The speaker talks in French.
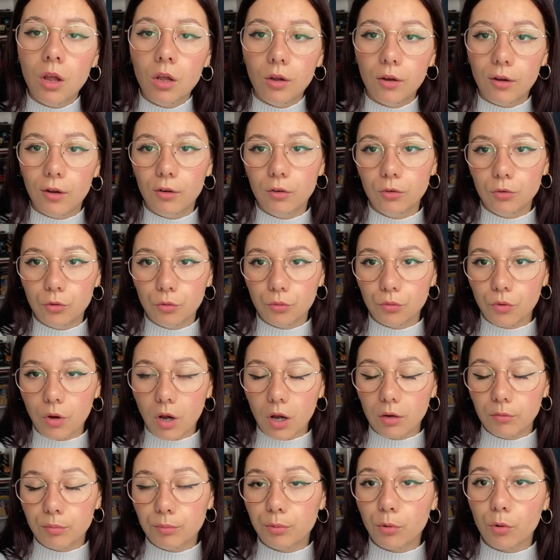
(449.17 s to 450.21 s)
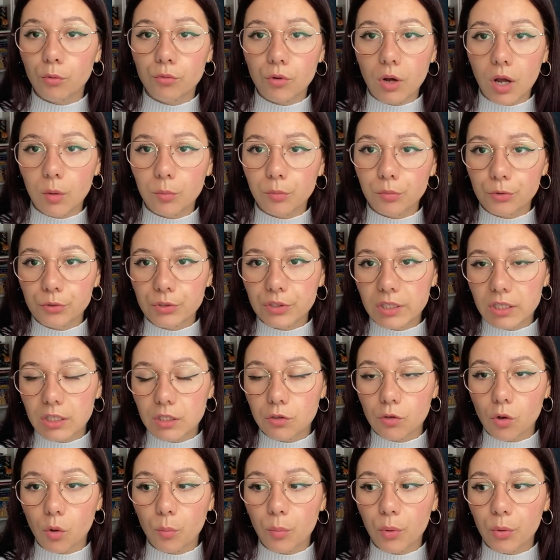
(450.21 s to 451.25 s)
euh, de voir, pour voir un peu ce
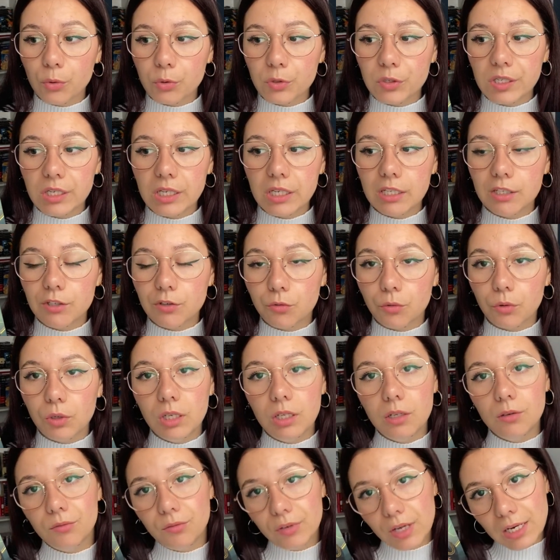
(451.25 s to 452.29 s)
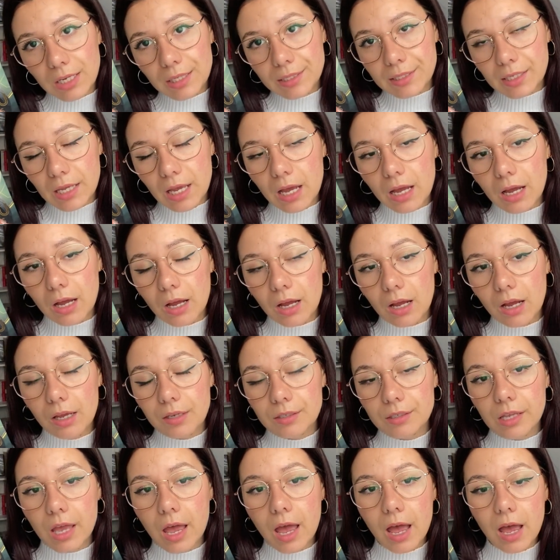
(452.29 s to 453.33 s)
qu'ils en pensaient, est-ce qu'il valait sa,
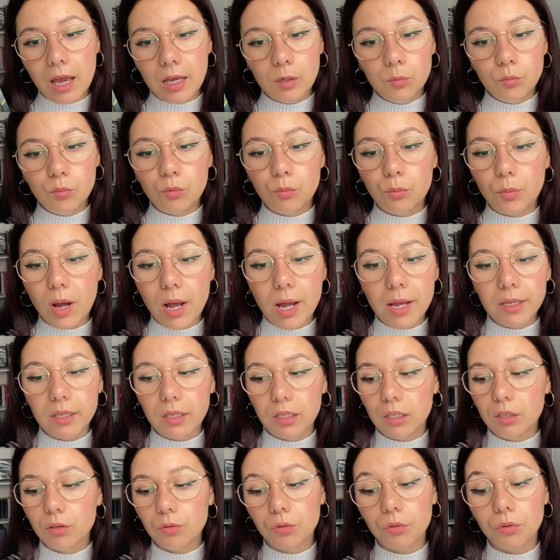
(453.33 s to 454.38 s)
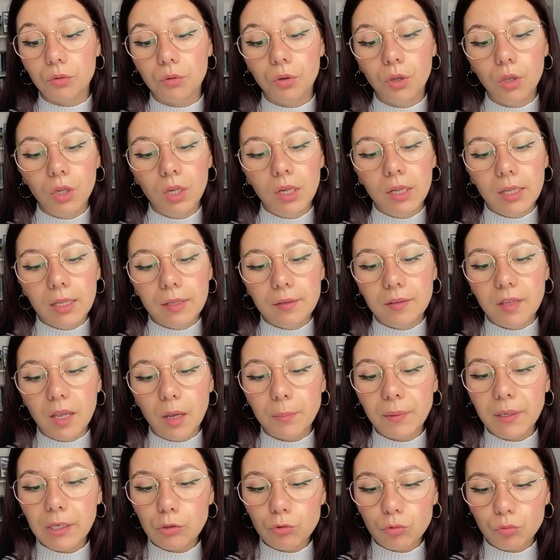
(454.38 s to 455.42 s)
sa hype ou pas. Et euh,
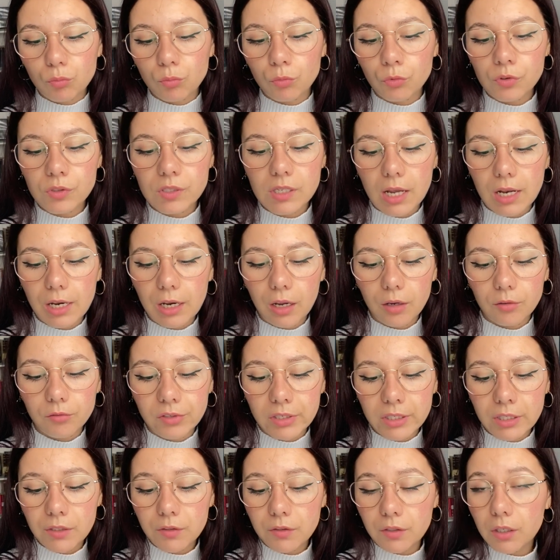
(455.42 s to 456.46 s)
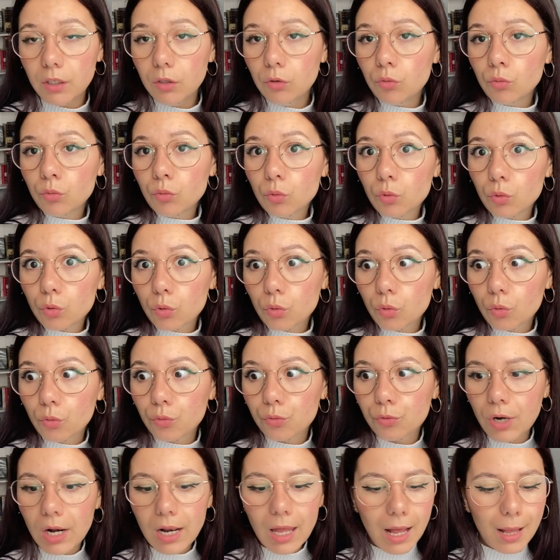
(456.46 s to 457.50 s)
d'après tout le monde, ça a l'air validé, donc euh,
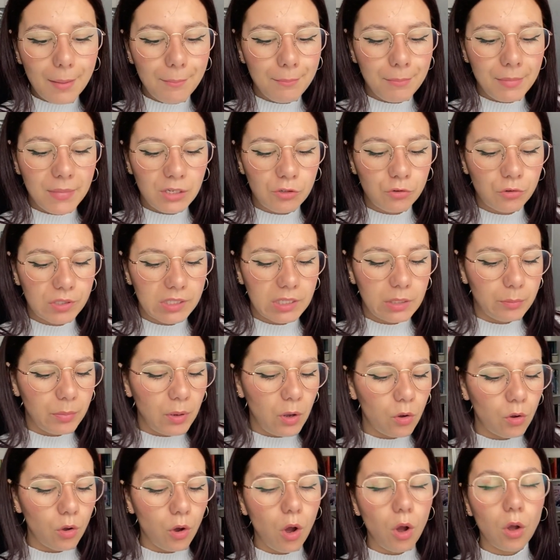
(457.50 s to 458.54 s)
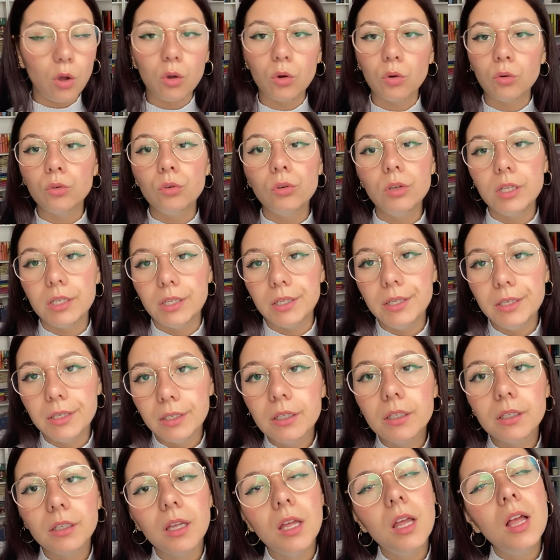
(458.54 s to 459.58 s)
voilà. Mais je ne sais pas encore quand le
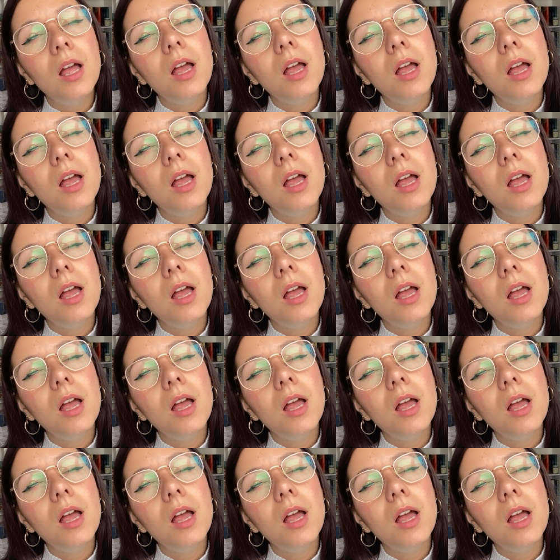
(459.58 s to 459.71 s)
lire,